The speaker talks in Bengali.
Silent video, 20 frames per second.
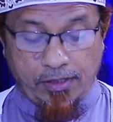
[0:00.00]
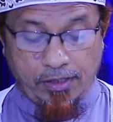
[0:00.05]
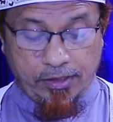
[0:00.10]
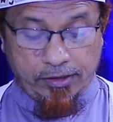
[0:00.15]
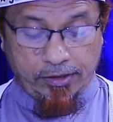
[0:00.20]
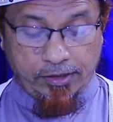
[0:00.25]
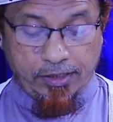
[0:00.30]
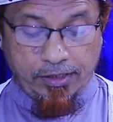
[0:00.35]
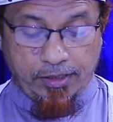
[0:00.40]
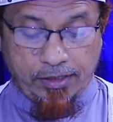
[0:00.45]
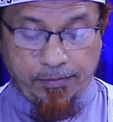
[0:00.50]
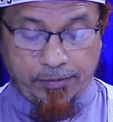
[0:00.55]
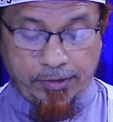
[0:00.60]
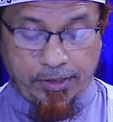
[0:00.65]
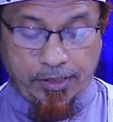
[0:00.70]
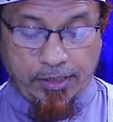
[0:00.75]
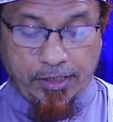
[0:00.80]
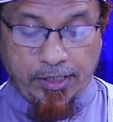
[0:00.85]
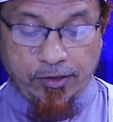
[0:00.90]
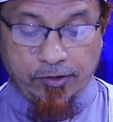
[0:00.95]
আজকের
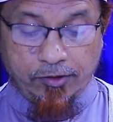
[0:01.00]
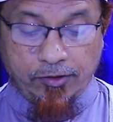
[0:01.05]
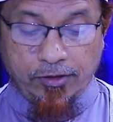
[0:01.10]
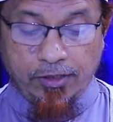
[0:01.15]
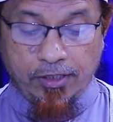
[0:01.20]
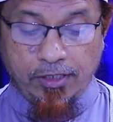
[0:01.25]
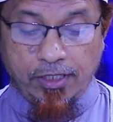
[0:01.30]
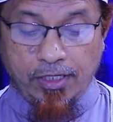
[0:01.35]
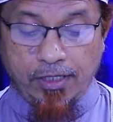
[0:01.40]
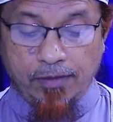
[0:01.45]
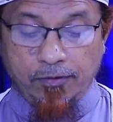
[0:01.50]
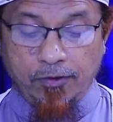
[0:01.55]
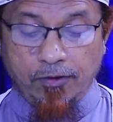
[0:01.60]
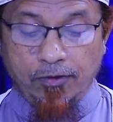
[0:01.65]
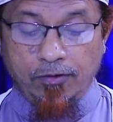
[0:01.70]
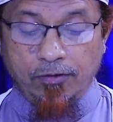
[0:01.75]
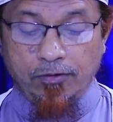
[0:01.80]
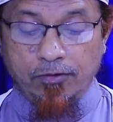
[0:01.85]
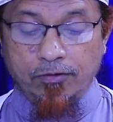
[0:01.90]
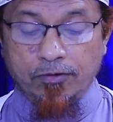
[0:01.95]
আমাদের এই আয়োজনের নাম
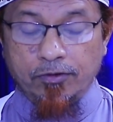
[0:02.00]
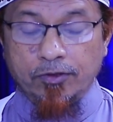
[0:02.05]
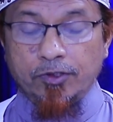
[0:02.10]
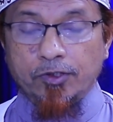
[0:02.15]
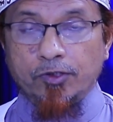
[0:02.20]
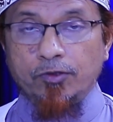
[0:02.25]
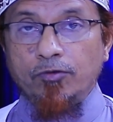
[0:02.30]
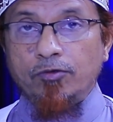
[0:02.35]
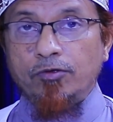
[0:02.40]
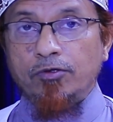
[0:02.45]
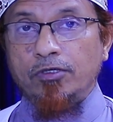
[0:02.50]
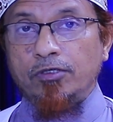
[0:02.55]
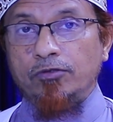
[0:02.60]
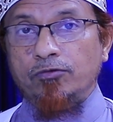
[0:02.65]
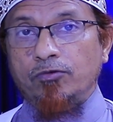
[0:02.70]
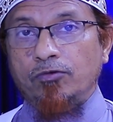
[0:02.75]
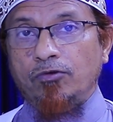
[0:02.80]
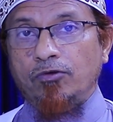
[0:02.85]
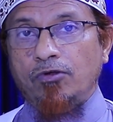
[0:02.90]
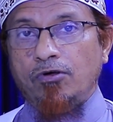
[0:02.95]
হলো
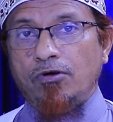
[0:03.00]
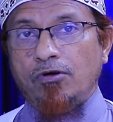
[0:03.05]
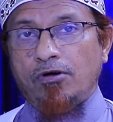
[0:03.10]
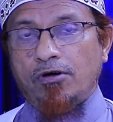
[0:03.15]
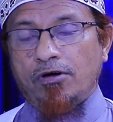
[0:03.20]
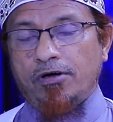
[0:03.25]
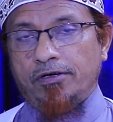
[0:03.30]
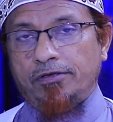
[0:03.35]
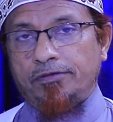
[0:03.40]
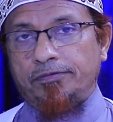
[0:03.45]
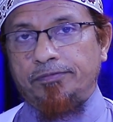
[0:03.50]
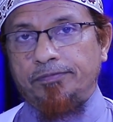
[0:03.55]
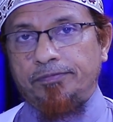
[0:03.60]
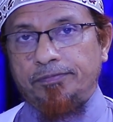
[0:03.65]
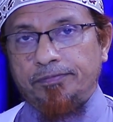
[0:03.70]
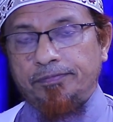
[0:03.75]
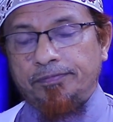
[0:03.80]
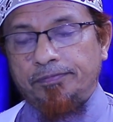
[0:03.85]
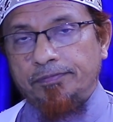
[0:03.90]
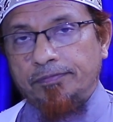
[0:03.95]
সুন্নাতুল্লাহ
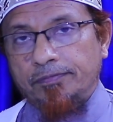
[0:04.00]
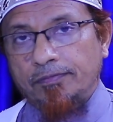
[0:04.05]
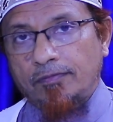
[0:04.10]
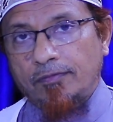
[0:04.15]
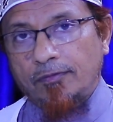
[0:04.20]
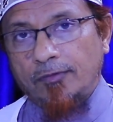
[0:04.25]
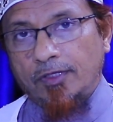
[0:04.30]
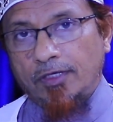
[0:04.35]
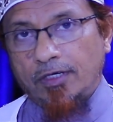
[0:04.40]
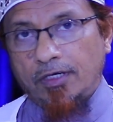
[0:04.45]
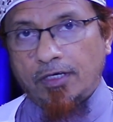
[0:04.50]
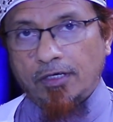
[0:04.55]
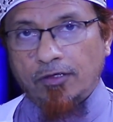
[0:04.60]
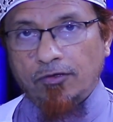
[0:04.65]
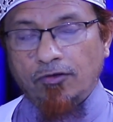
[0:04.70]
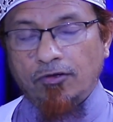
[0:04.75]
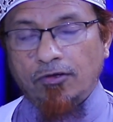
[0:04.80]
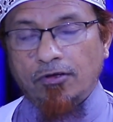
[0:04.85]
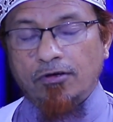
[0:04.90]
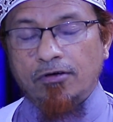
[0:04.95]

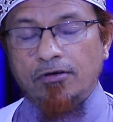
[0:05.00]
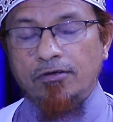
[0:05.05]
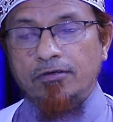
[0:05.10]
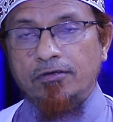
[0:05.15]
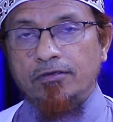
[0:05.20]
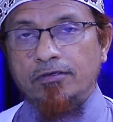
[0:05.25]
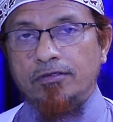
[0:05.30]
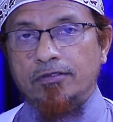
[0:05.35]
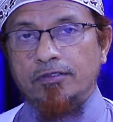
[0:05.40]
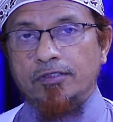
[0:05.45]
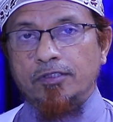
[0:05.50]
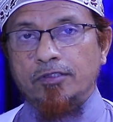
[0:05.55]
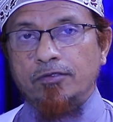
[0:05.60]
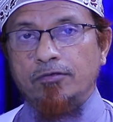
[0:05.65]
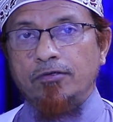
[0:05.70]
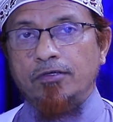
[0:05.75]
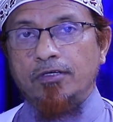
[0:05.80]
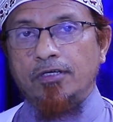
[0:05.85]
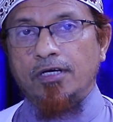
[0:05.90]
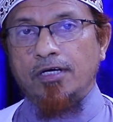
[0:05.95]
আল্লাহর
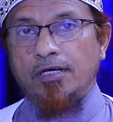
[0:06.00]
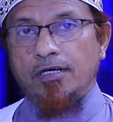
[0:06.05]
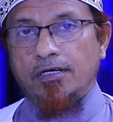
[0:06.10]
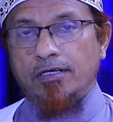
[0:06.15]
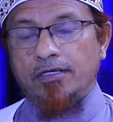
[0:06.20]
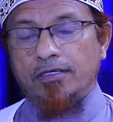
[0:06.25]
সন্না